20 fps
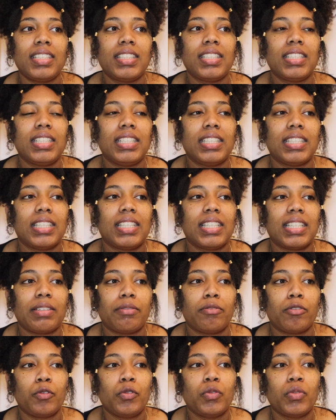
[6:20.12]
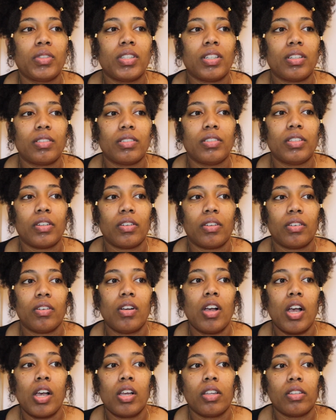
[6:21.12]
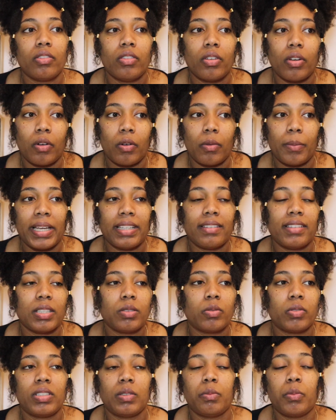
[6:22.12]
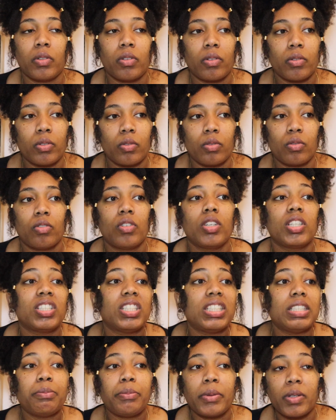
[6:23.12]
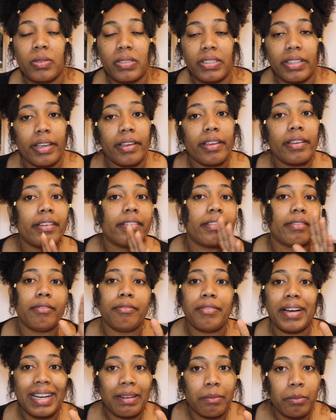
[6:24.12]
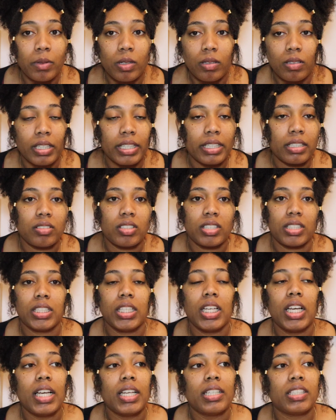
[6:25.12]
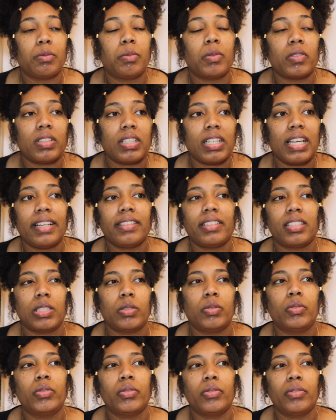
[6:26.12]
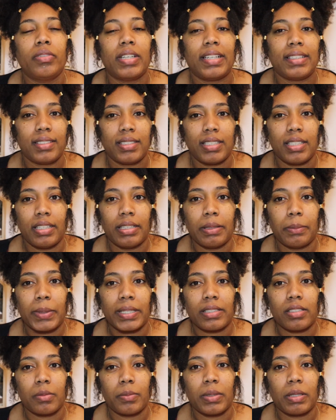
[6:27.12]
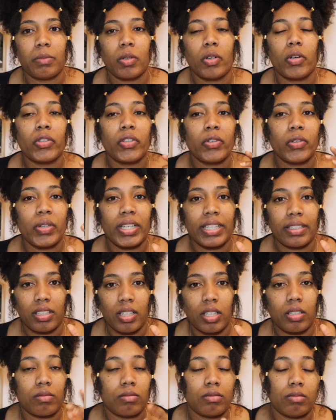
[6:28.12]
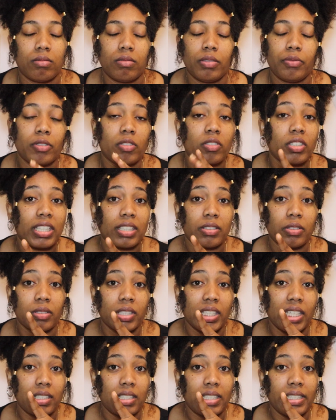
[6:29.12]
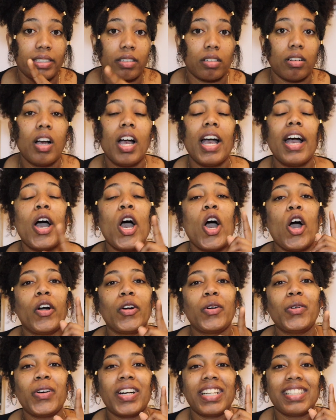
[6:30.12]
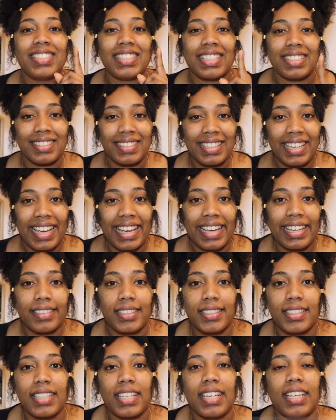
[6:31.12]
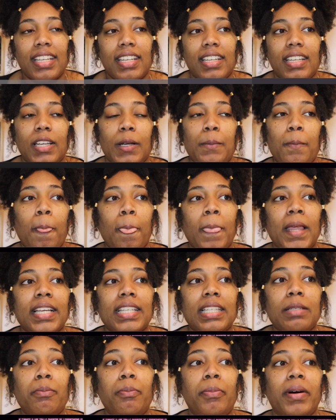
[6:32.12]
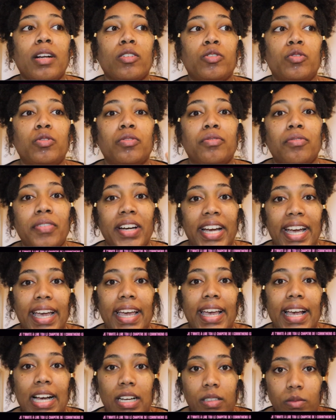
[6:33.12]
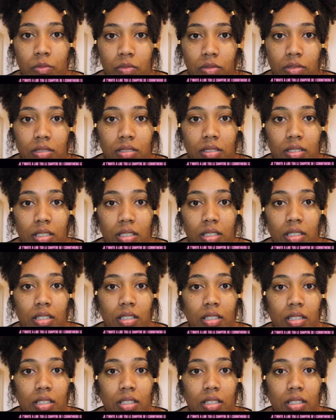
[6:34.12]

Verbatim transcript: qui, est venu dans, dans, ma tête aussi pendant que j'y pensais vaguement. Hein. j'ai pensé à ces deux versets-là principalement. Un Corinthien, oh, il faut que j'arrête de regarder l'écran. Un Corinthien 13 et qui parle du vrai amour.